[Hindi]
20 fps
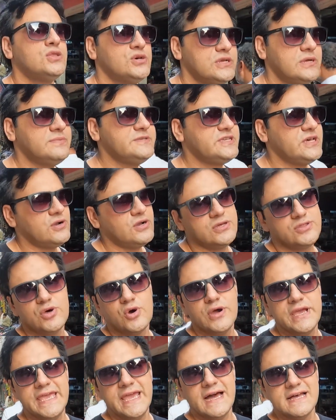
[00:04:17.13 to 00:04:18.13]
तो जब
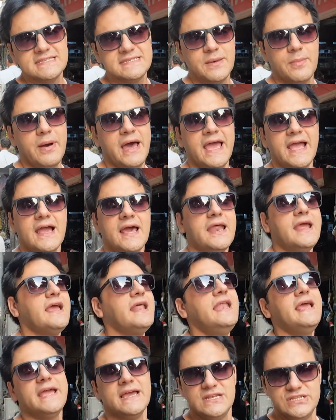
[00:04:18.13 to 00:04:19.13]
ज़रूरत होगी यहाँ से बाय
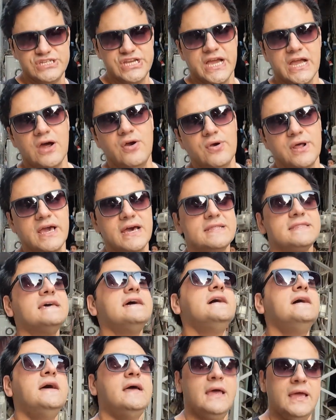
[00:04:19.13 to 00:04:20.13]
करेंगे लेकिन चेकआउट
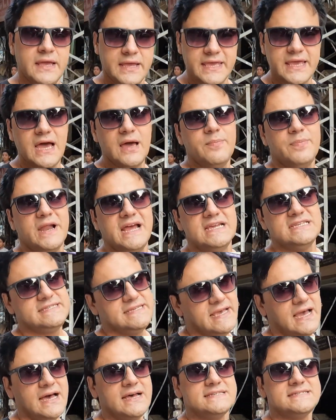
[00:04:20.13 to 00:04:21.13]
करते हैं क्या
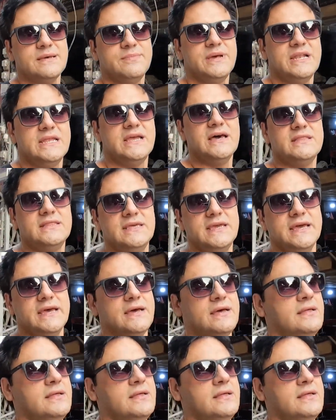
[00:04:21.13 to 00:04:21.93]
प्राइस यहाँ से मिल जाती